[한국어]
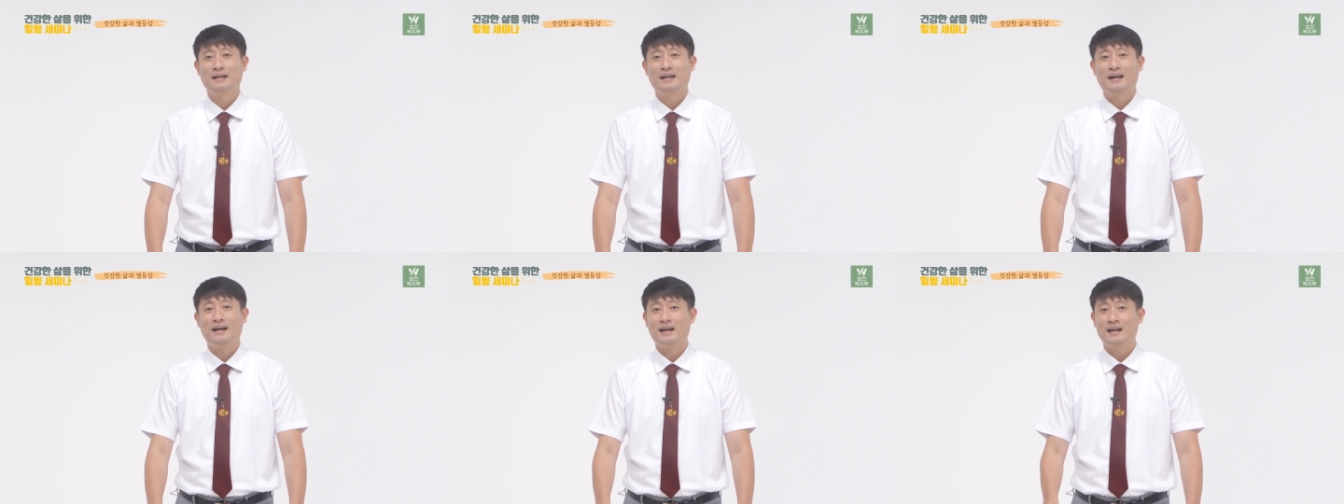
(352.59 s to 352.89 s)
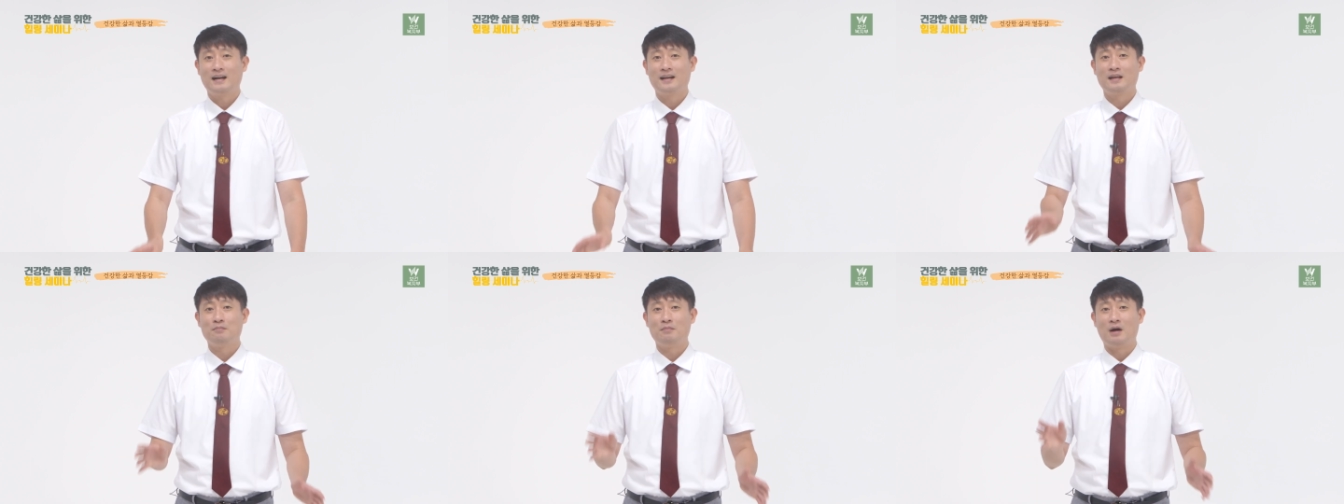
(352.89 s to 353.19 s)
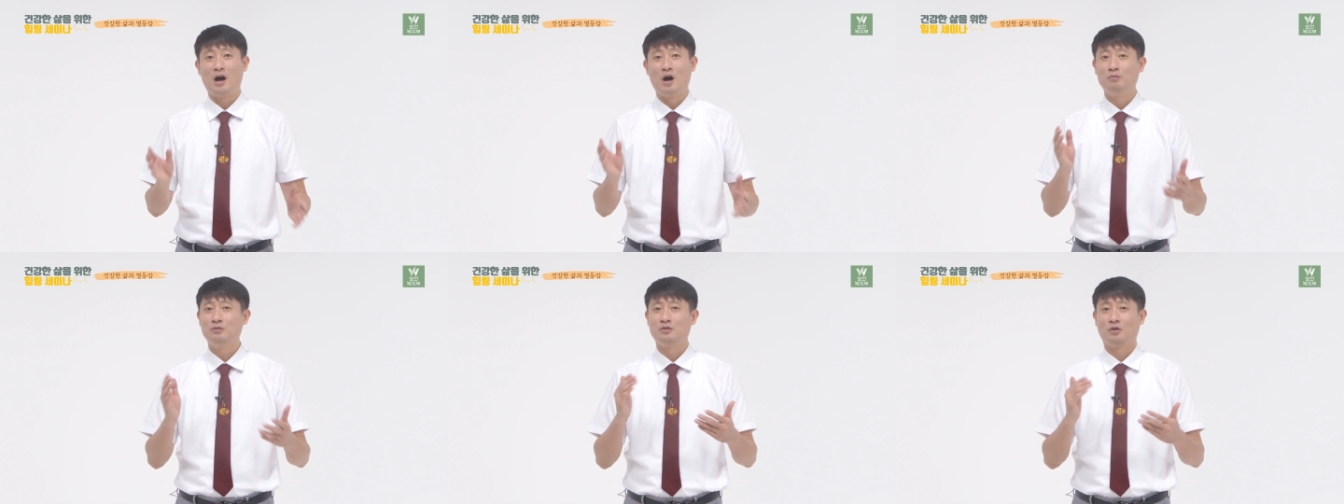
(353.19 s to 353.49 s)
하갈의
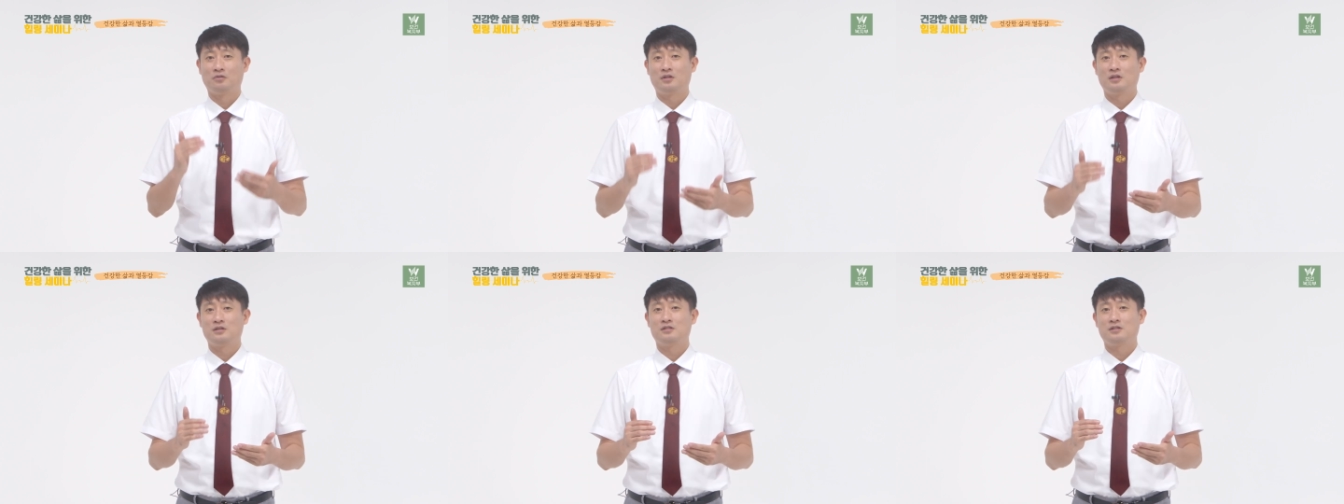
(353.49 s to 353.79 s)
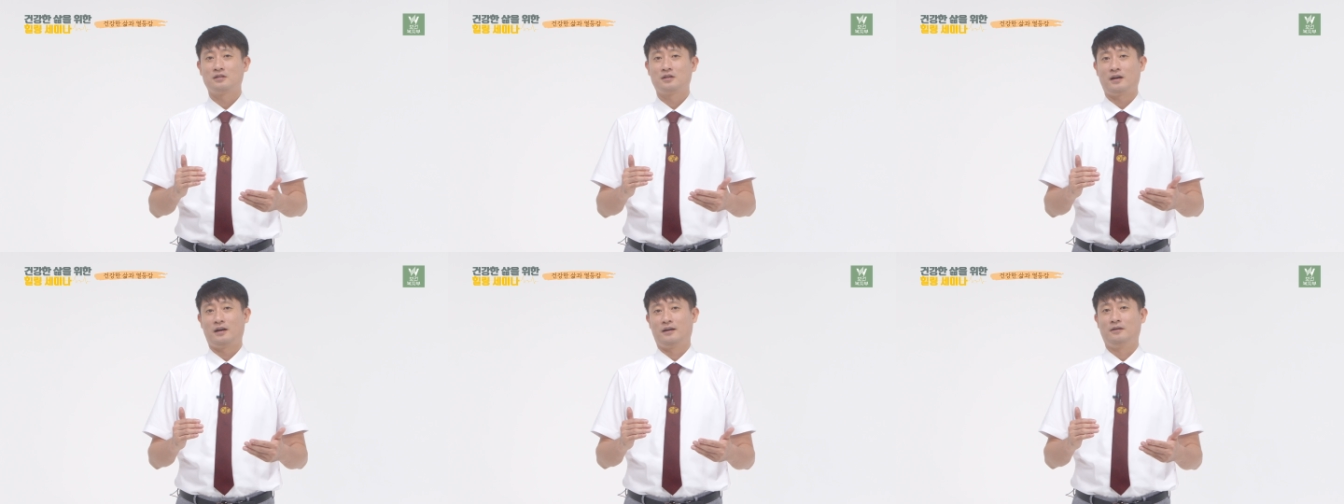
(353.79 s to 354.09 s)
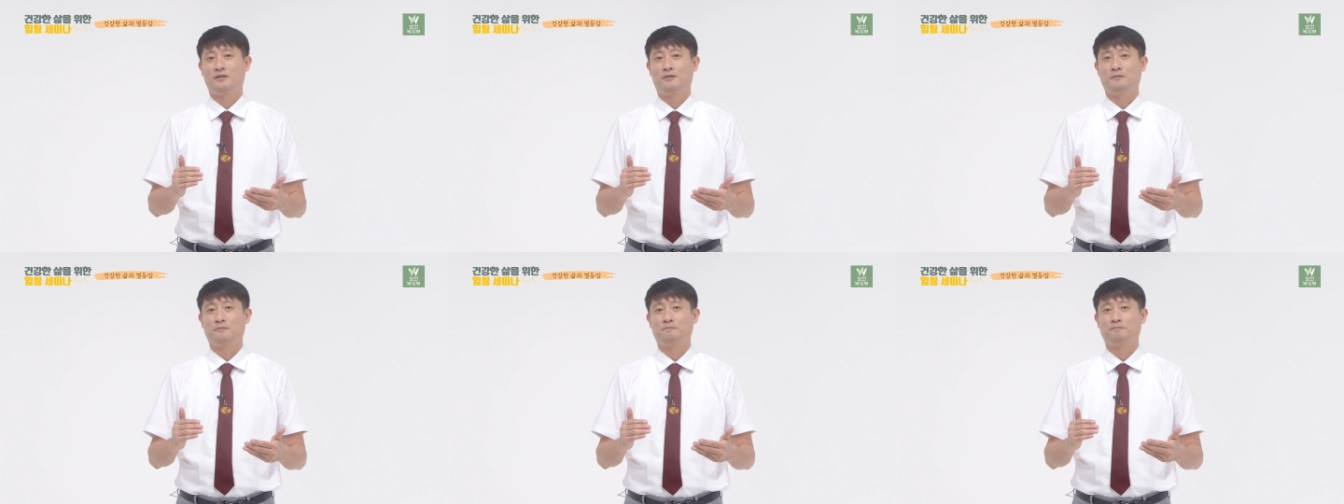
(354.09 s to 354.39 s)
마음은
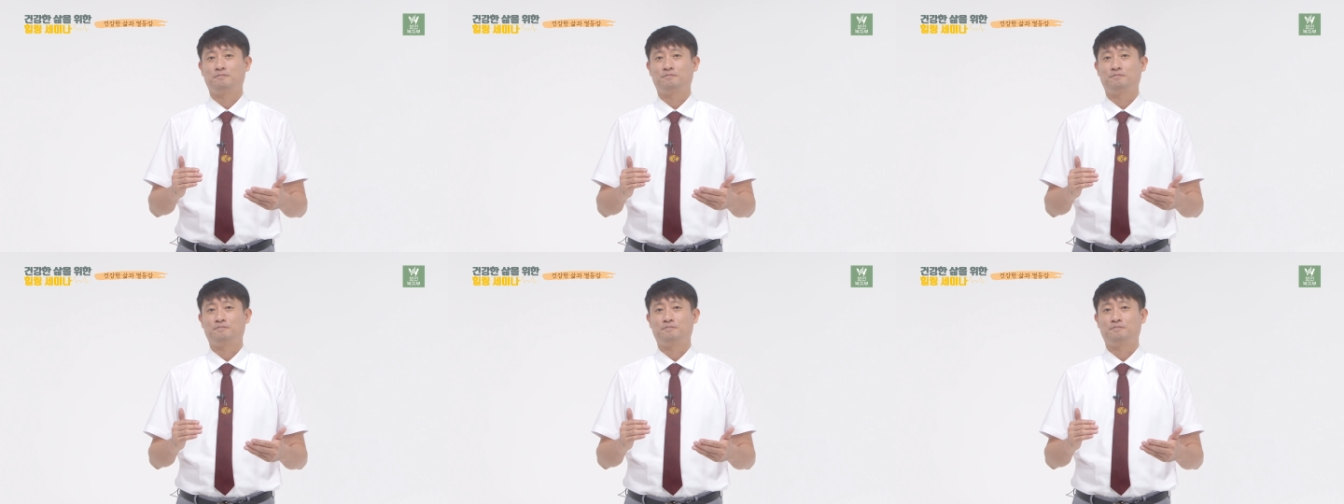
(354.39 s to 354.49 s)
어땠을까요?